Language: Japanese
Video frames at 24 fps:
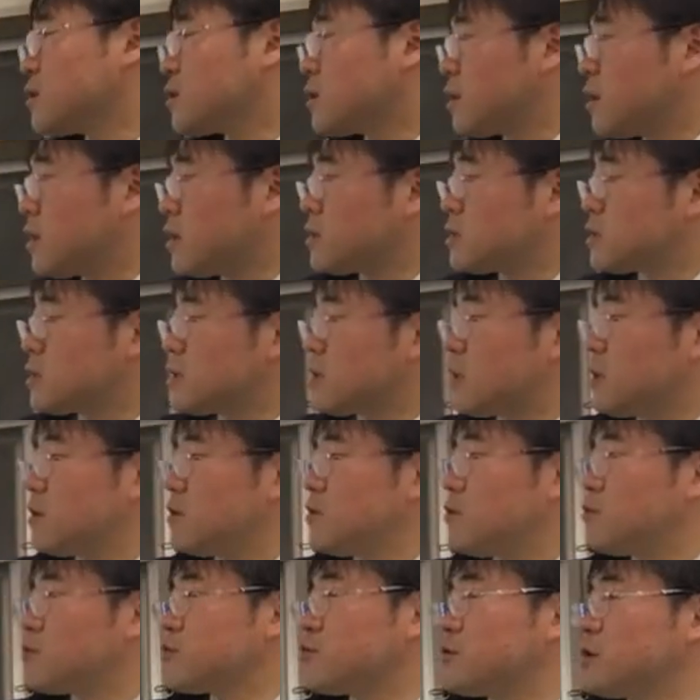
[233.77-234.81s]
政治権
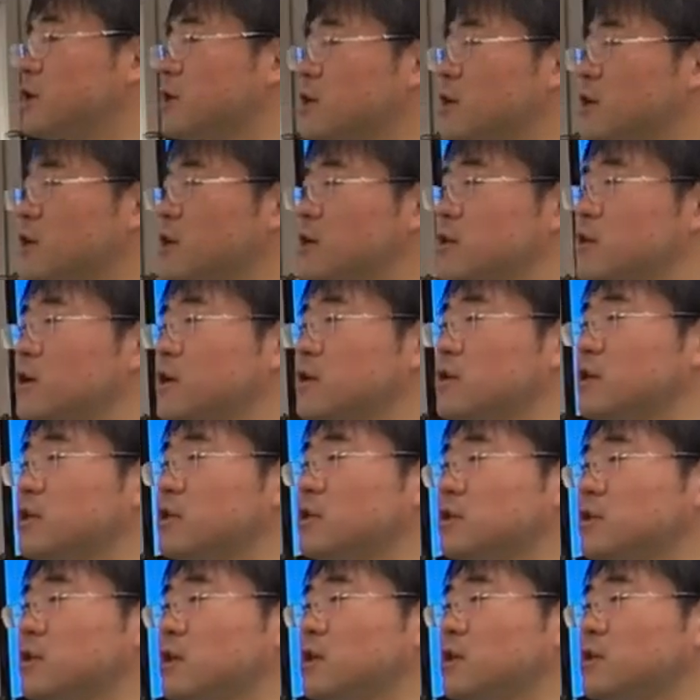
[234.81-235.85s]
力が経済に一
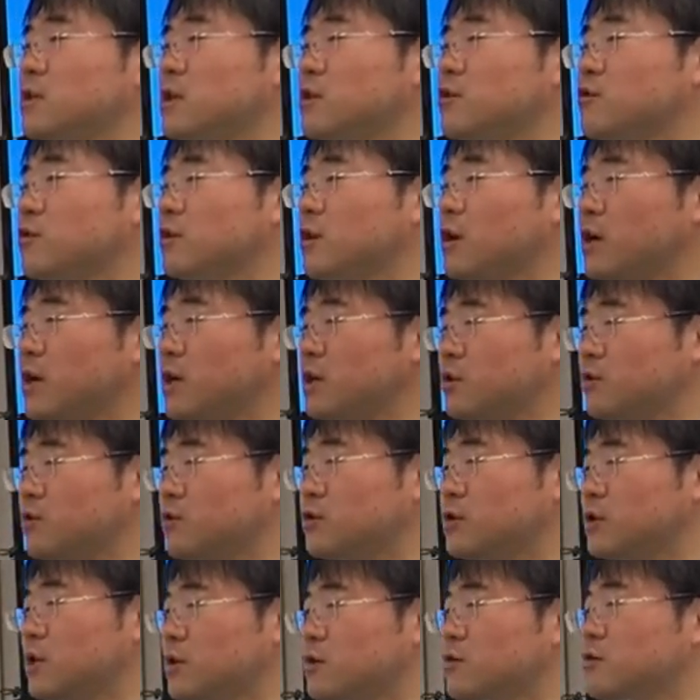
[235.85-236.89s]
定程度介入
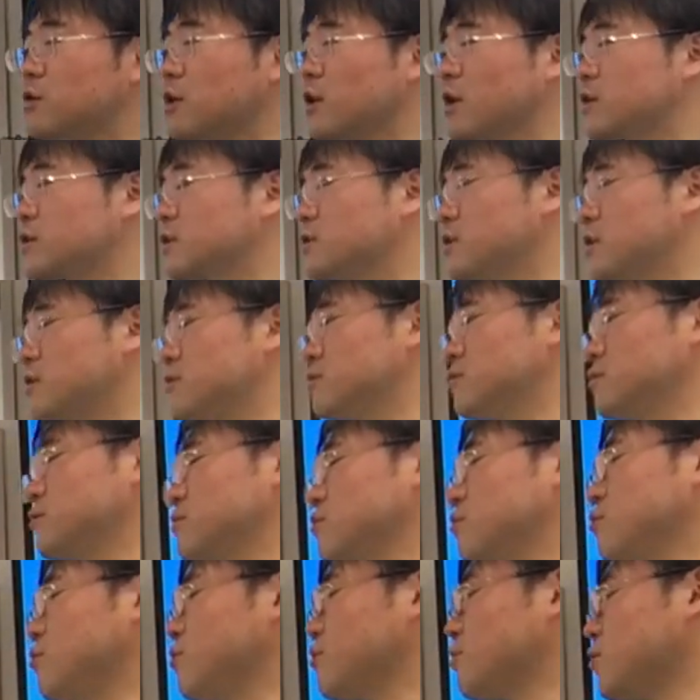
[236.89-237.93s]
してくるって話になる。
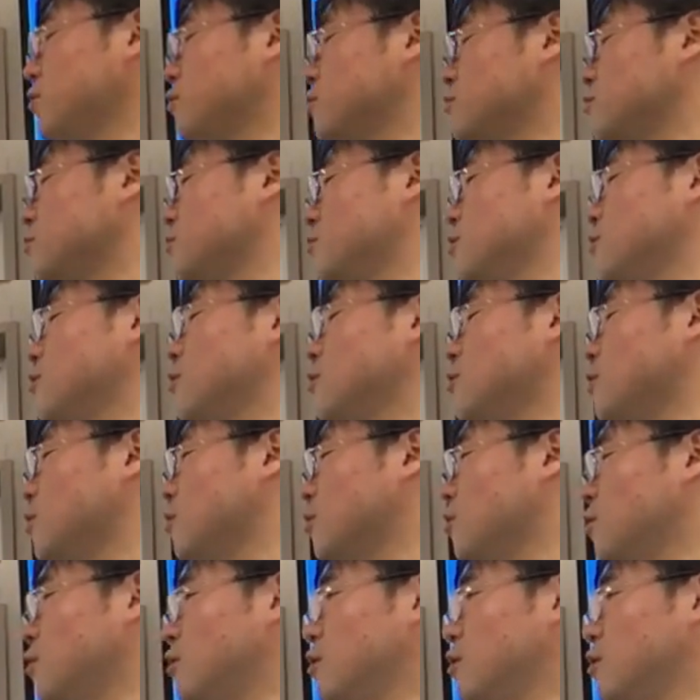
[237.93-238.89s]
そうすると